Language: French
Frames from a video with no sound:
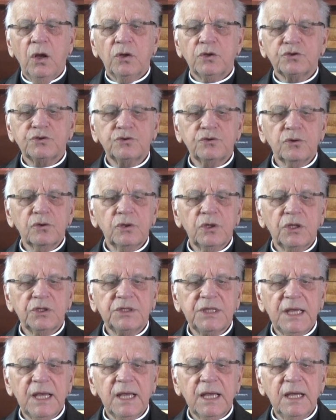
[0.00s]
Sur le
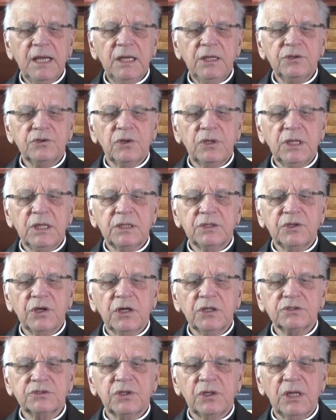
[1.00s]
terrain de
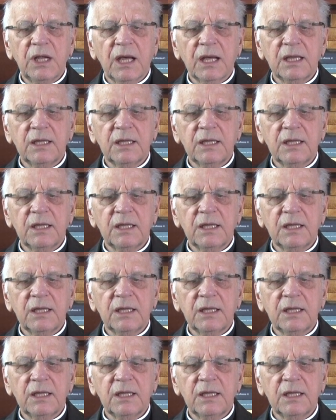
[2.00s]
l'état de la